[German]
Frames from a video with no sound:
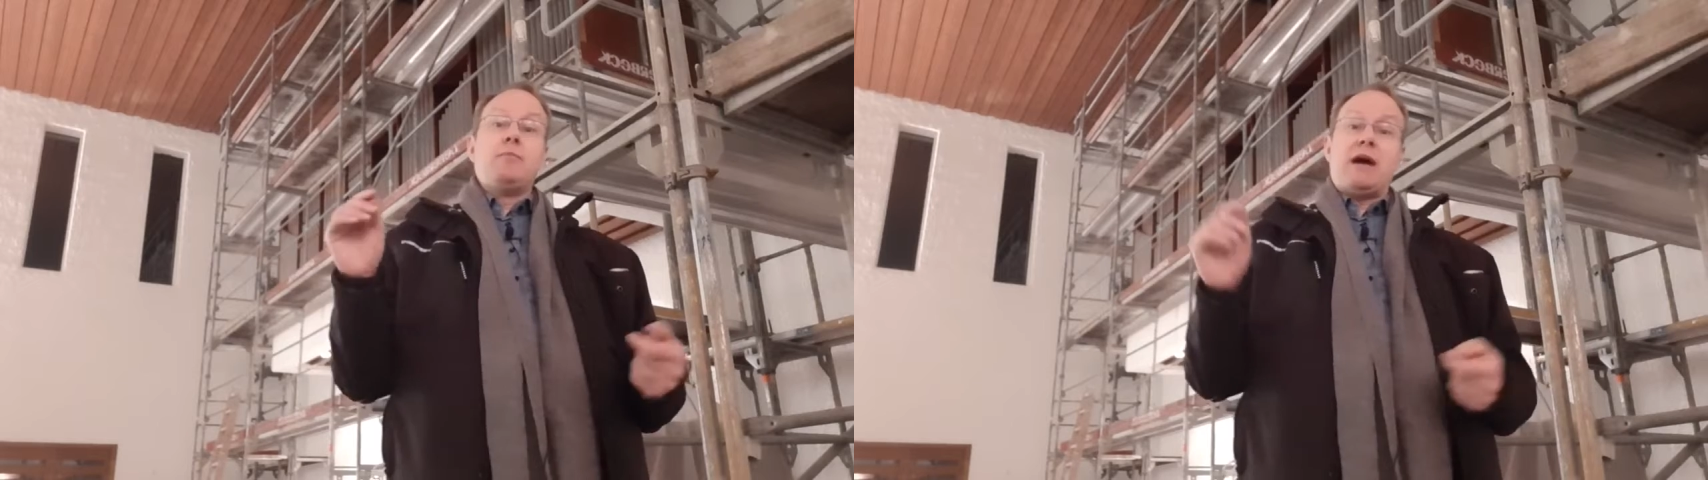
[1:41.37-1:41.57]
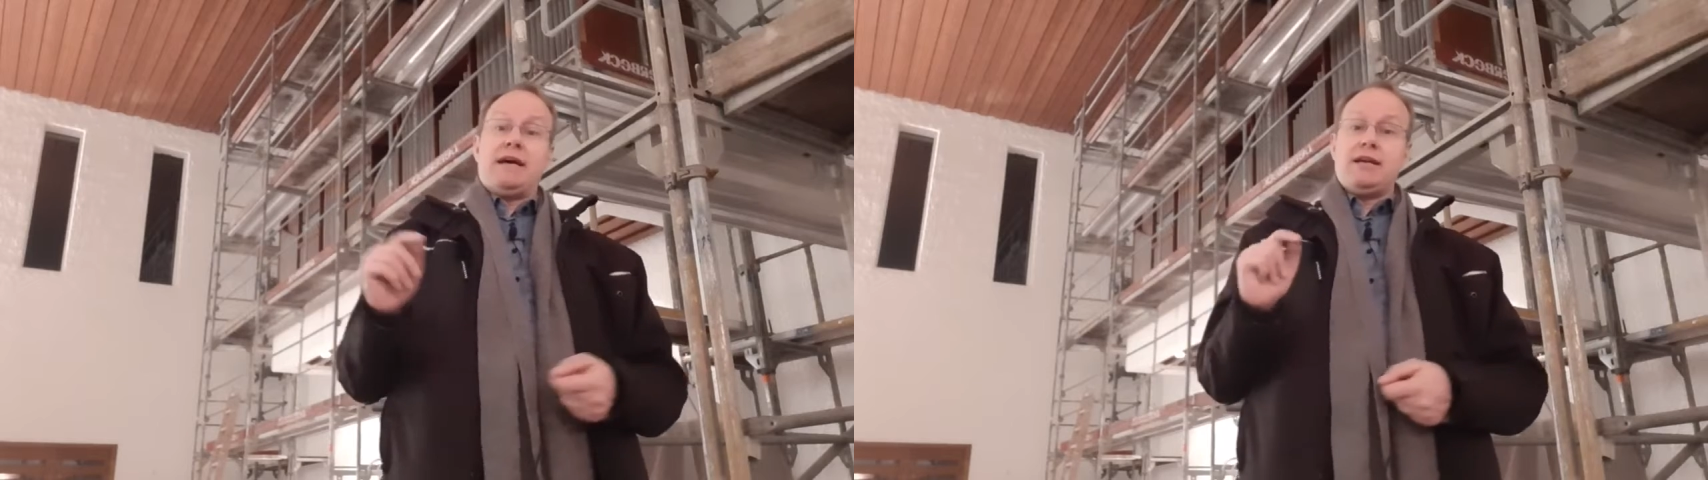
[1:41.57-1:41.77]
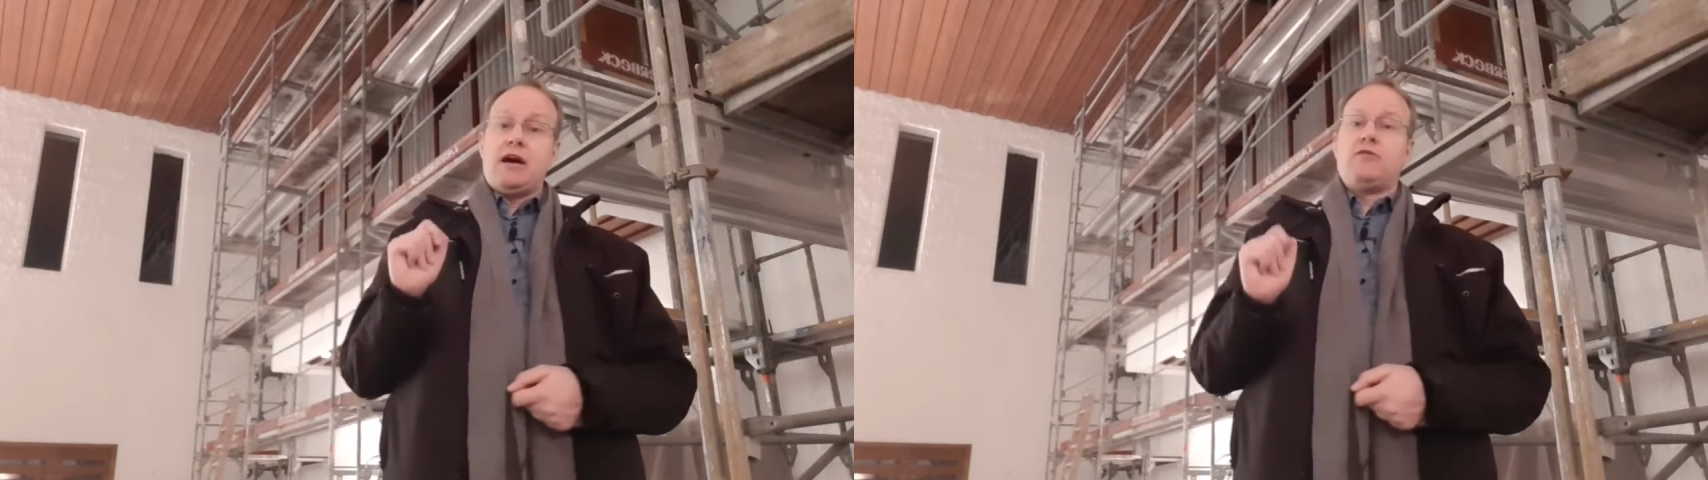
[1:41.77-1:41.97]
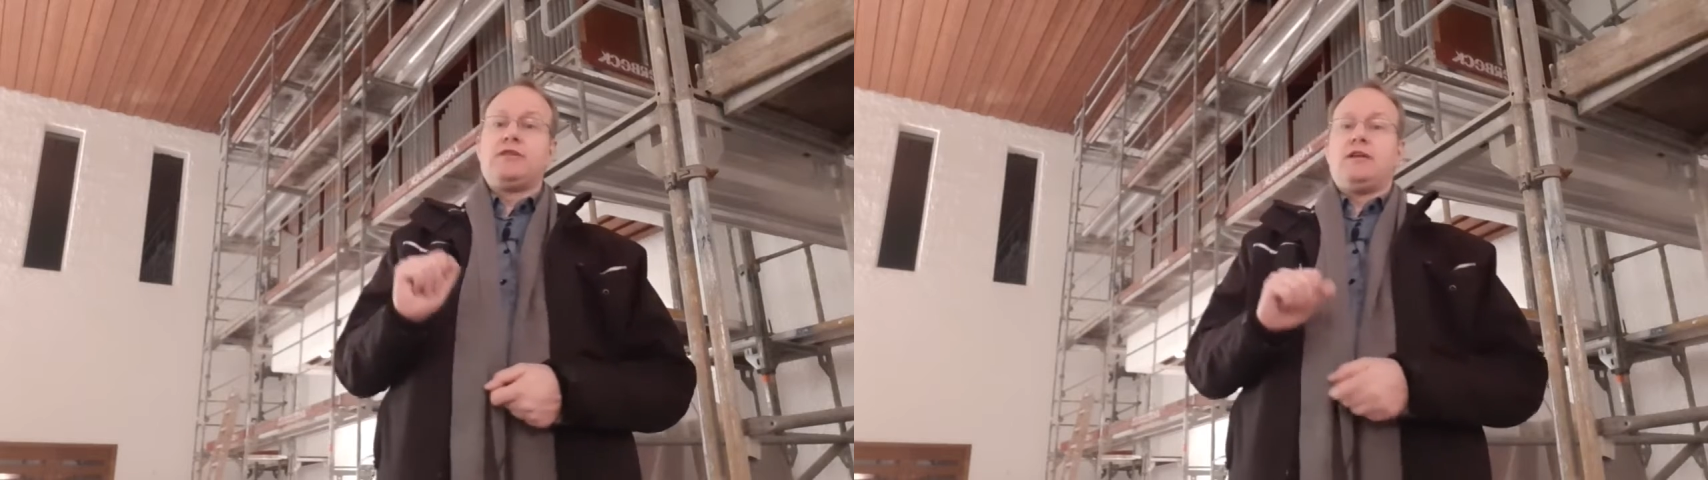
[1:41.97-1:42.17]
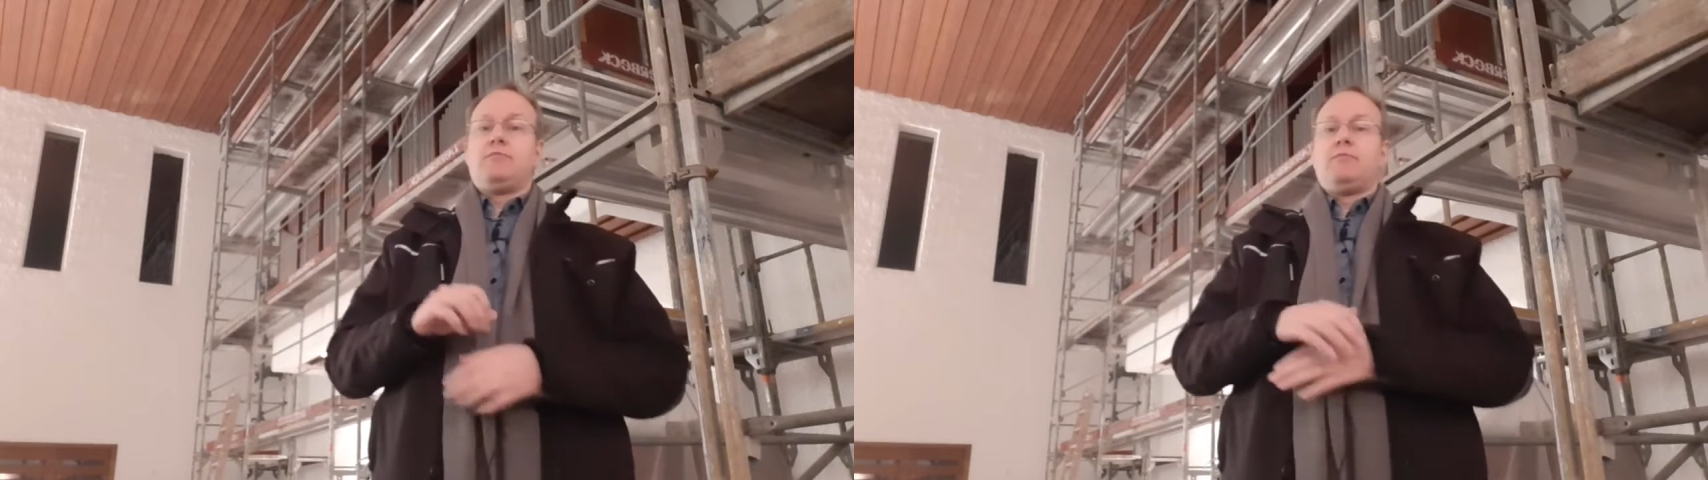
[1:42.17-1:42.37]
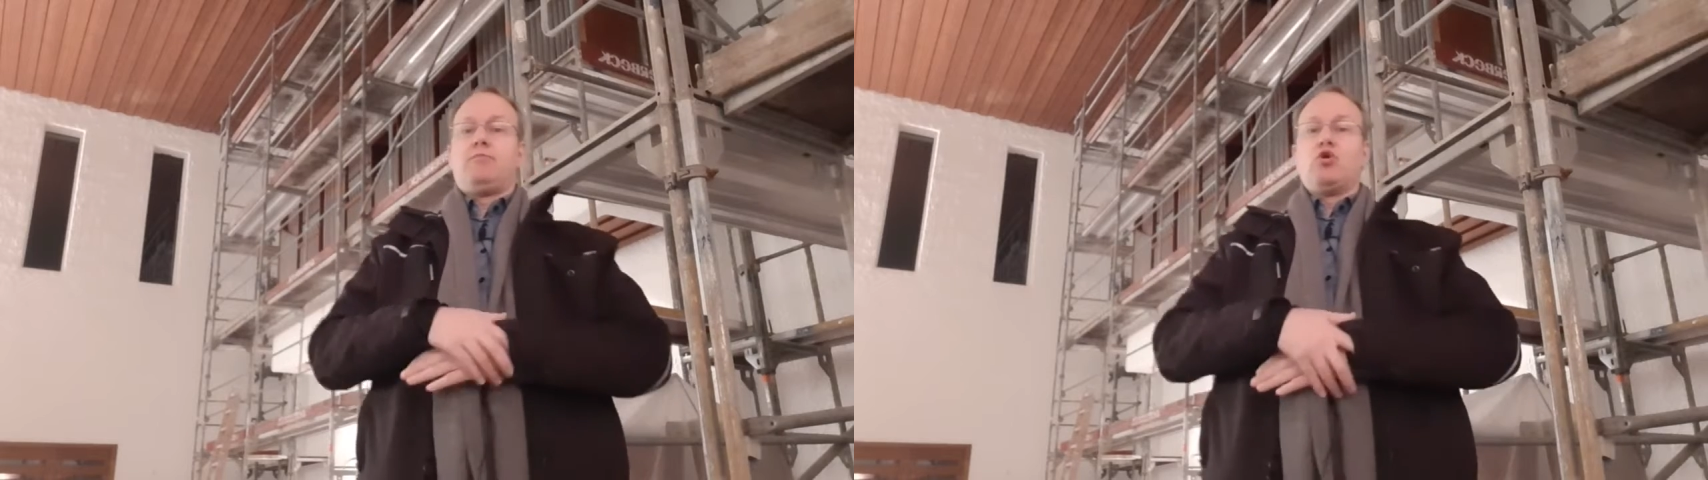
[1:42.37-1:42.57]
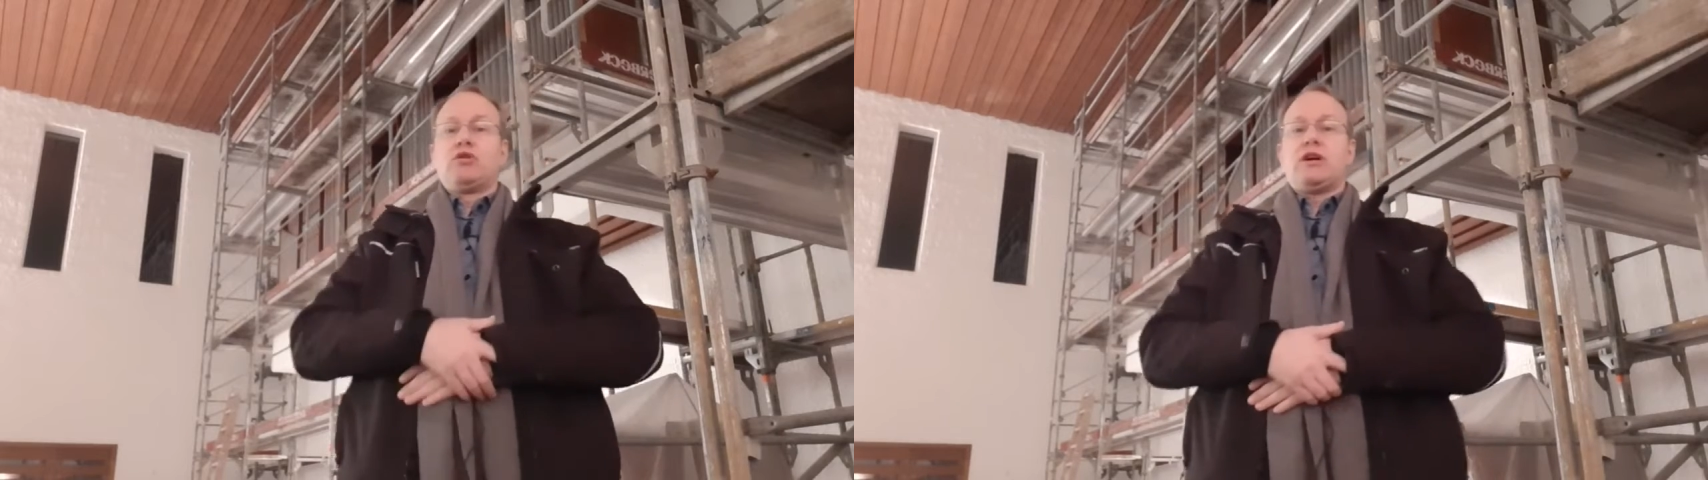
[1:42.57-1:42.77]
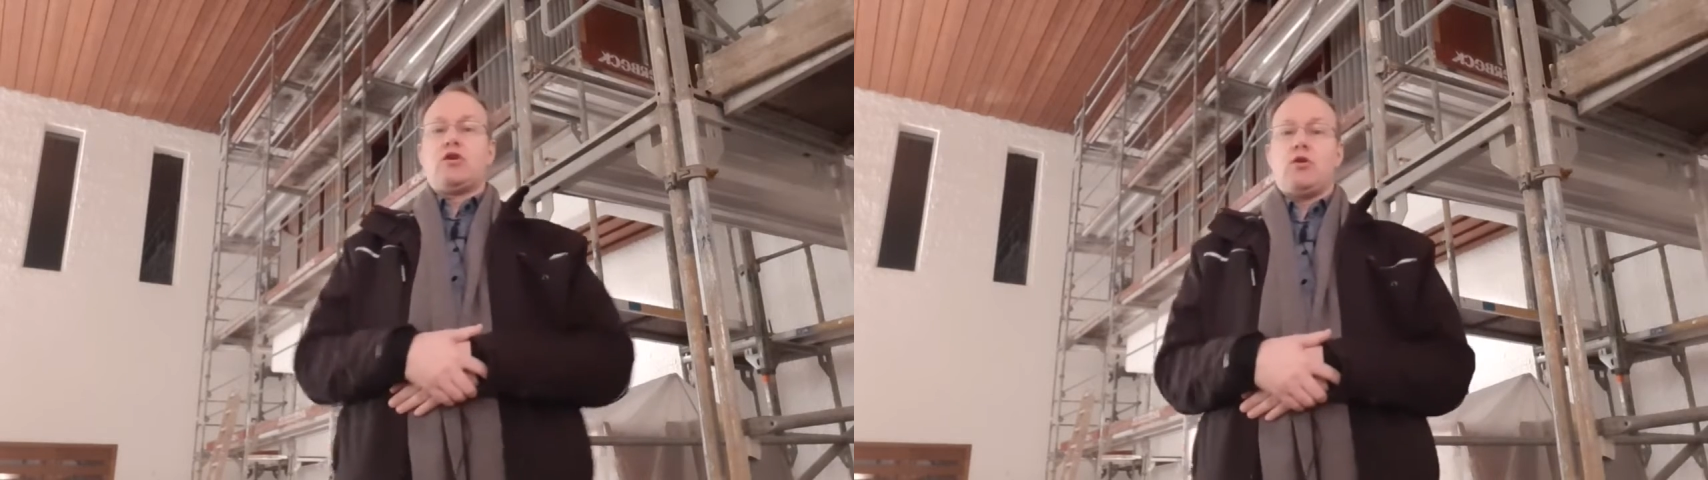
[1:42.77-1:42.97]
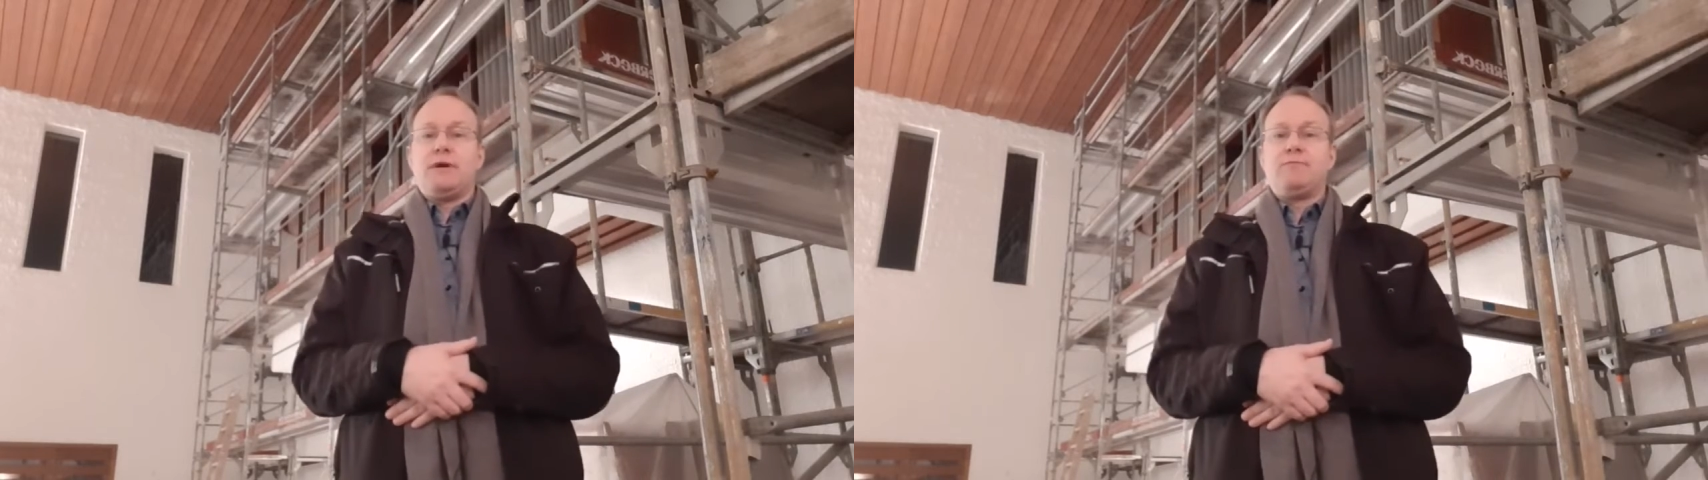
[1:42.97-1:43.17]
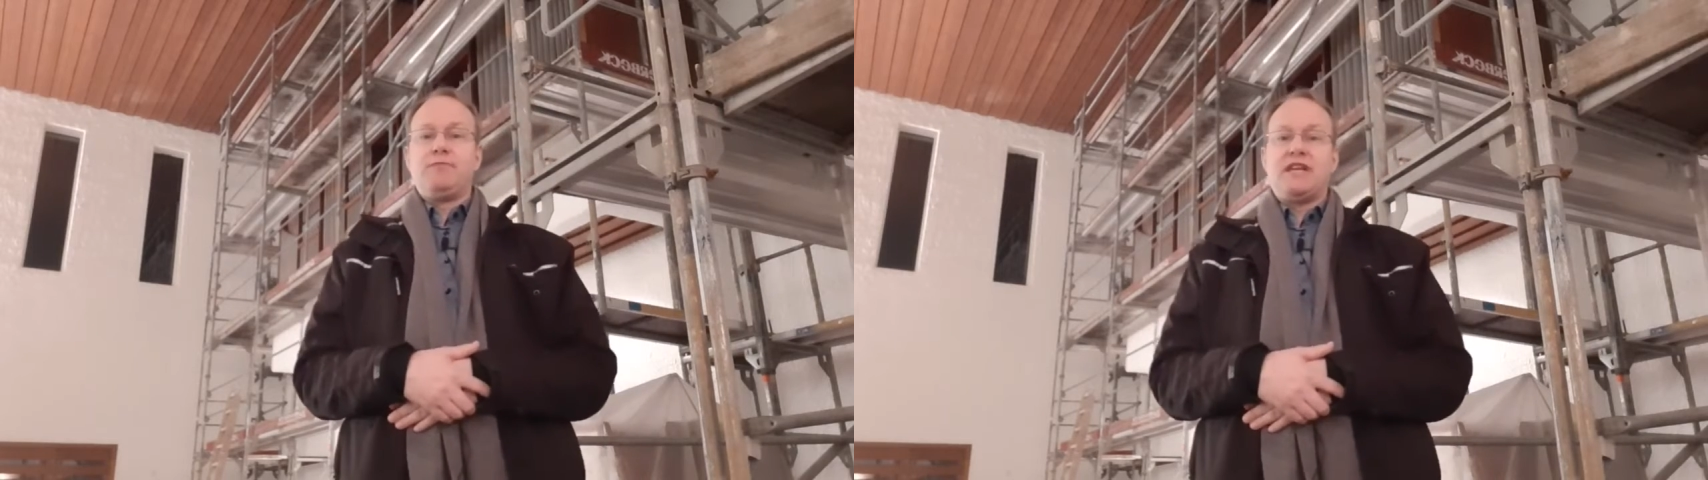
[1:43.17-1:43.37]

wir beide auf den Punkt gekommen,